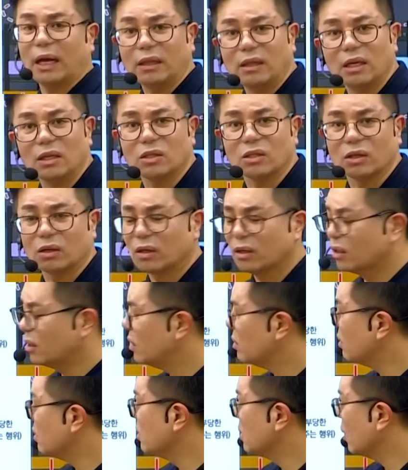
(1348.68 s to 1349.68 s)
안 되죠.
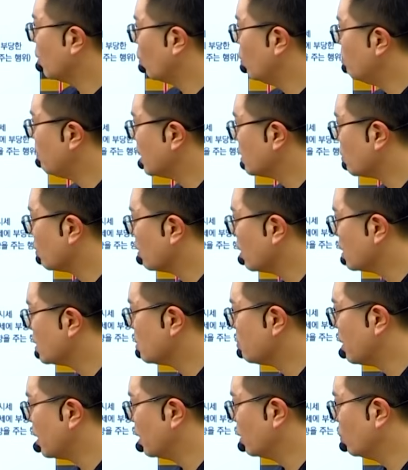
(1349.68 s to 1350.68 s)
그래서 이제 얼마
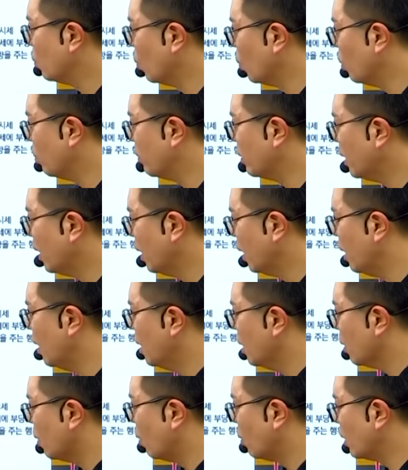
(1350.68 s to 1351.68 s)
전까지만 해도 5번에
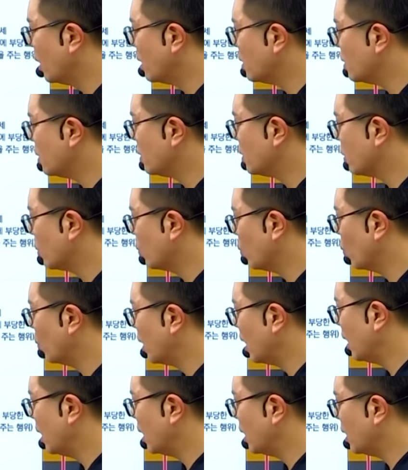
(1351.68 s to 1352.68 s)
거래질서
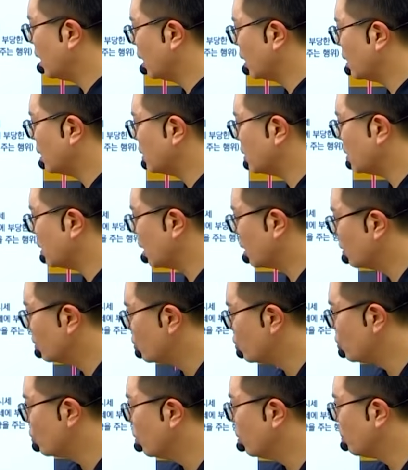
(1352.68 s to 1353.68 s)
교란행위다 이렇게 했었는데 이걸
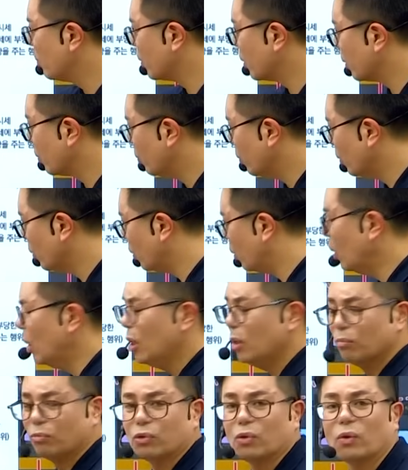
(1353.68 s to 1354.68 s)
지워버리고
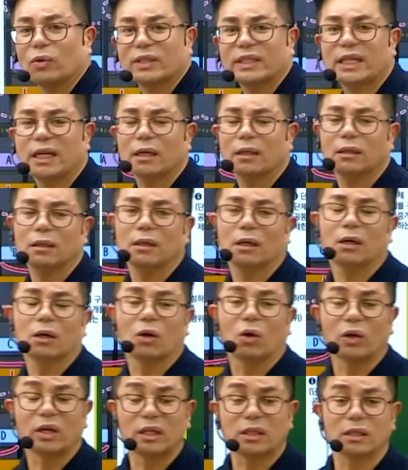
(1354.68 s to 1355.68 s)
부동산
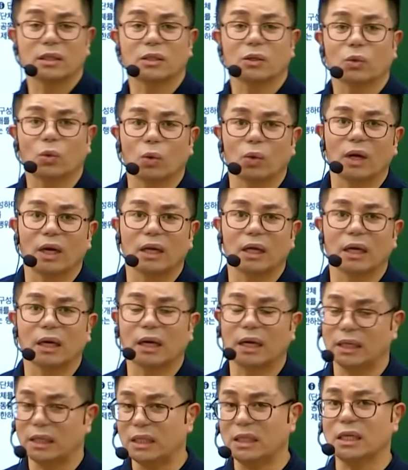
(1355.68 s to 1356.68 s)
거래질서
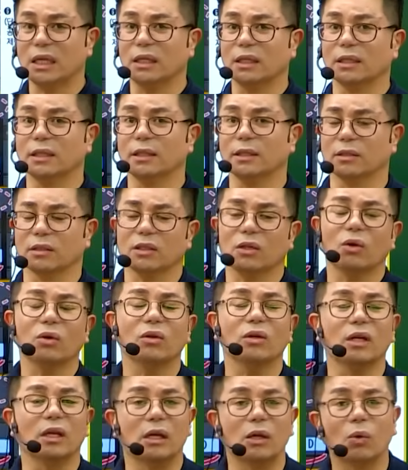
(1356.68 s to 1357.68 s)
교란행위가 이제는
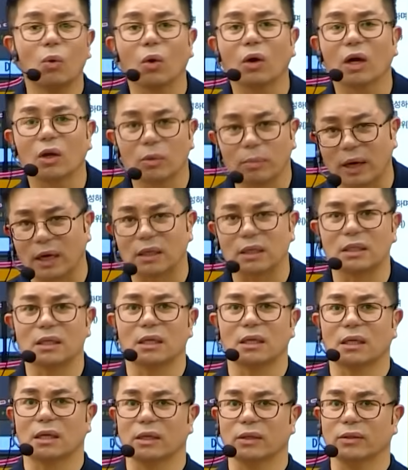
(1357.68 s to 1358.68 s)
37개로
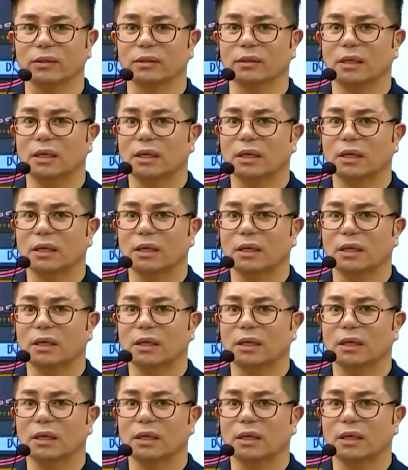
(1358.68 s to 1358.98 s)
바뀌잖아요.